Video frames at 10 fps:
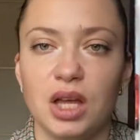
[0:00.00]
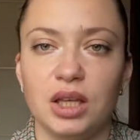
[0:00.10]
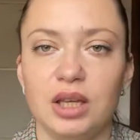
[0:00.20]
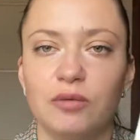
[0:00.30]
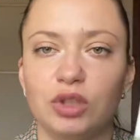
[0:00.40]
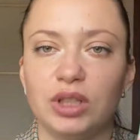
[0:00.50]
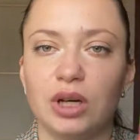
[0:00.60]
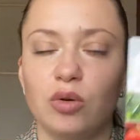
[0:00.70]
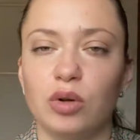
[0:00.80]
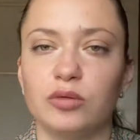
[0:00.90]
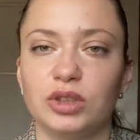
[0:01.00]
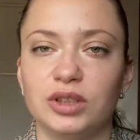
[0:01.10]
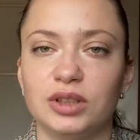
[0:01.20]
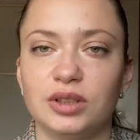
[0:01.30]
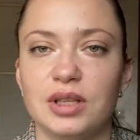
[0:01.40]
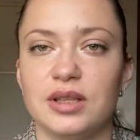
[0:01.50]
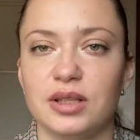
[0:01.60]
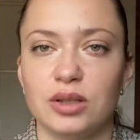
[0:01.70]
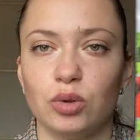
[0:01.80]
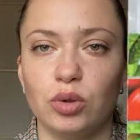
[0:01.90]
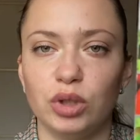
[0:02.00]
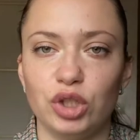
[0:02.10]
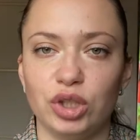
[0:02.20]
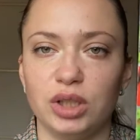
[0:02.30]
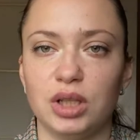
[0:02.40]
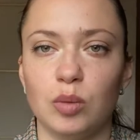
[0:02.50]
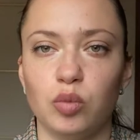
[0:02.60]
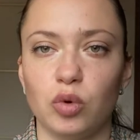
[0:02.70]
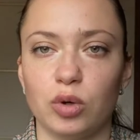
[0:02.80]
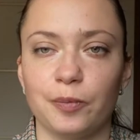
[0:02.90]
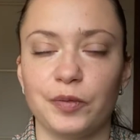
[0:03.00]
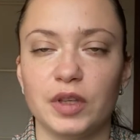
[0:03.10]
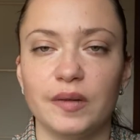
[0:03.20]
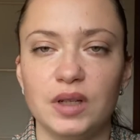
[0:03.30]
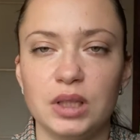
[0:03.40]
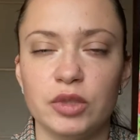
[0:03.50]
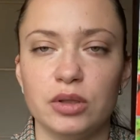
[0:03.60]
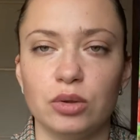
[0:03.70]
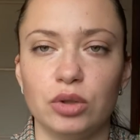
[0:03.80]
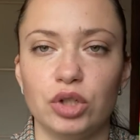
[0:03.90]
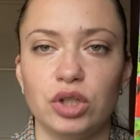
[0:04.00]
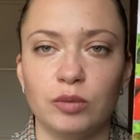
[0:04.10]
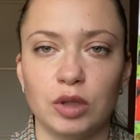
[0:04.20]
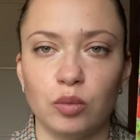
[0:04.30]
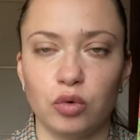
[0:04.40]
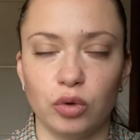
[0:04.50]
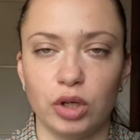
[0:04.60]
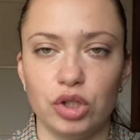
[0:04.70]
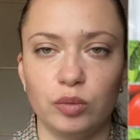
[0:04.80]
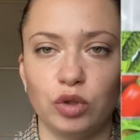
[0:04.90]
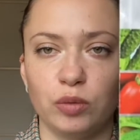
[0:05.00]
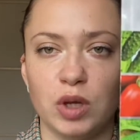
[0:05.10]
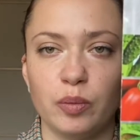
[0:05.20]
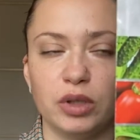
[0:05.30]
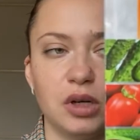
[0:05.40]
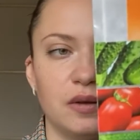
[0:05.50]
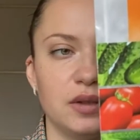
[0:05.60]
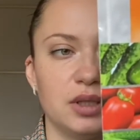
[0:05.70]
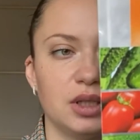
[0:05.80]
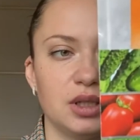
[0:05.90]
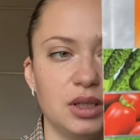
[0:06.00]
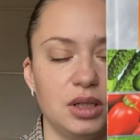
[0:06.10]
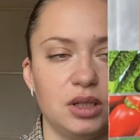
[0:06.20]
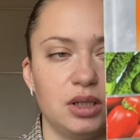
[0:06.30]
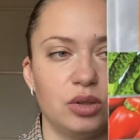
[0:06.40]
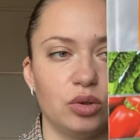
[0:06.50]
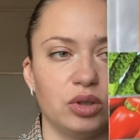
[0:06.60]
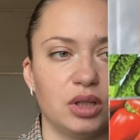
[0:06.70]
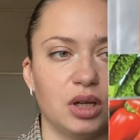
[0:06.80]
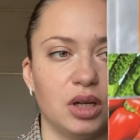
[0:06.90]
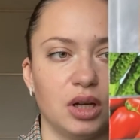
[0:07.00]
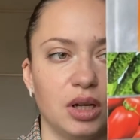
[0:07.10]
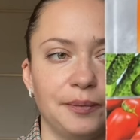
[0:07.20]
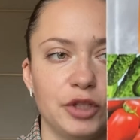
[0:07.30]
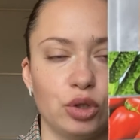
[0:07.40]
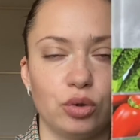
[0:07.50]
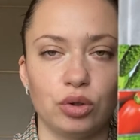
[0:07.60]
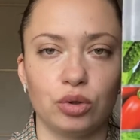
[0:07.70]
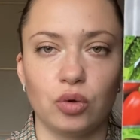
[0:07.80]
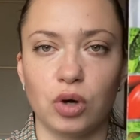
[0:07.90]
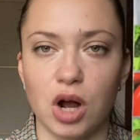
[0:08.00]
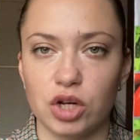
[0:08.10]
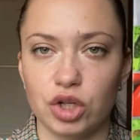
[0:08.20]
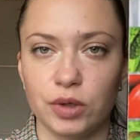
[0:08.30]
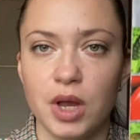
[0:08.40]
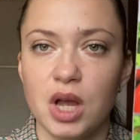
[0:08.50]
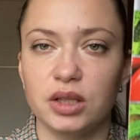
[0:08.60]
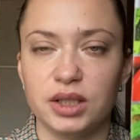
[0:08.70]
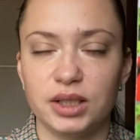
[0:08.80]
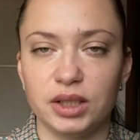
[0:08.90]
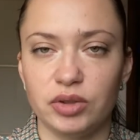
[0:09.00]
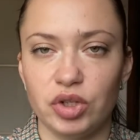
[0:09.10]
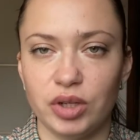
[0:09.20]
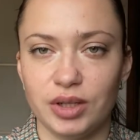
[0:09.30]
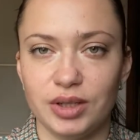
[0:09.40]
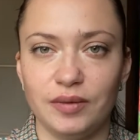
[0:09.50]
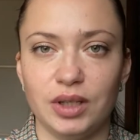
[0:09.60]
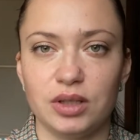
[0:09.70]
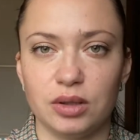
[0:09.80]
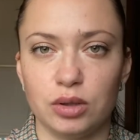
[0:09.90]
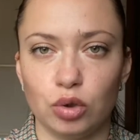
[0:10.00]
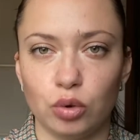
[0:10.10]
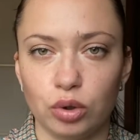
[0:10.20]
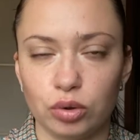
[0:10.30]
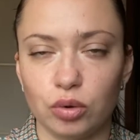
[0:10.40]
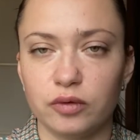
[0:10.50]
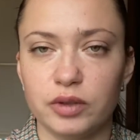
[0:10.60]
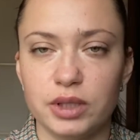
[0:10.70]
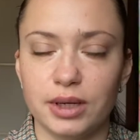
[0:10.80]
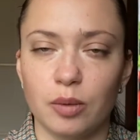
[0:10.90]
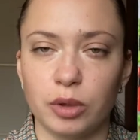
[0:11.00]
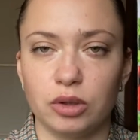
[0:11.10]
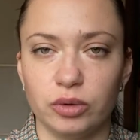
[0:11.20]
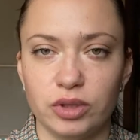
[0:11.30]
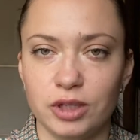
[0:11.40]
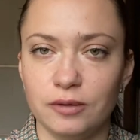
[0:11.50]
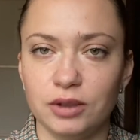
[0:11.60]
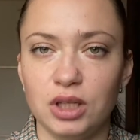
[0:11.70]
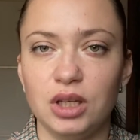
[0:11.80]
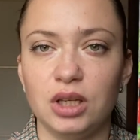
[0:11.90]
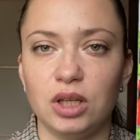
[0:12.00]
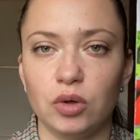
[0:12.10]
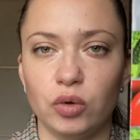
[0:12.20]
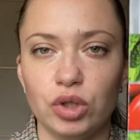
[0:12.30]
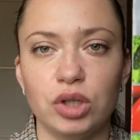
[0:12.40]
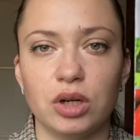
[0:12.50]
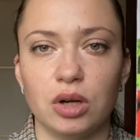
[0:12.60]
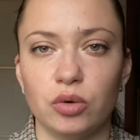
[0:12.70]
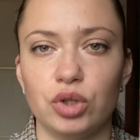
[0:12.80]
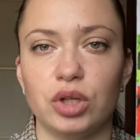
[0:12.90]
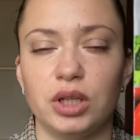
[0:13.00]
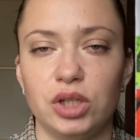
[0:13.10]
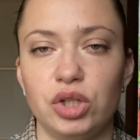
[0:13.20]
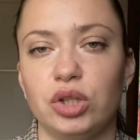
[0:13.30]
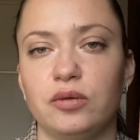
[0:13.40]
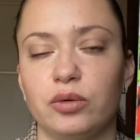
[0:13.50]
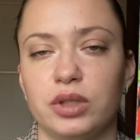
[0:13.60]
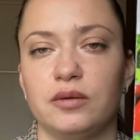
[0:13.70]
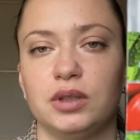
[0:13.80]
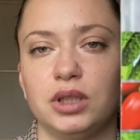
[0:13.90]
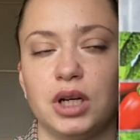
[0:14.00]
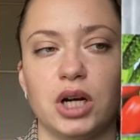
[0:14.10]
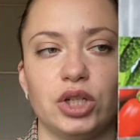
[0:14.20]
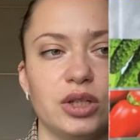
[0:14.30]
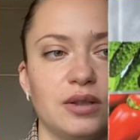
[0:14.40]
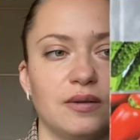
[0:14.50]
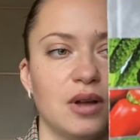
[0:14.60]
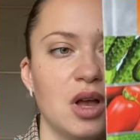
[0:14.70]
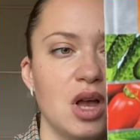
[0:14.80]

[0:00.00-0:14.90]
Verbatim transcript: И вот такой вот засолочный набор. Э, в этом засолочном наборе, чем он мне понравился, здесь идет э, а, сорт Кураж, достаточно известный сорт. Он высокопродуктивный и очень хорошие, отличные вкусовые качества.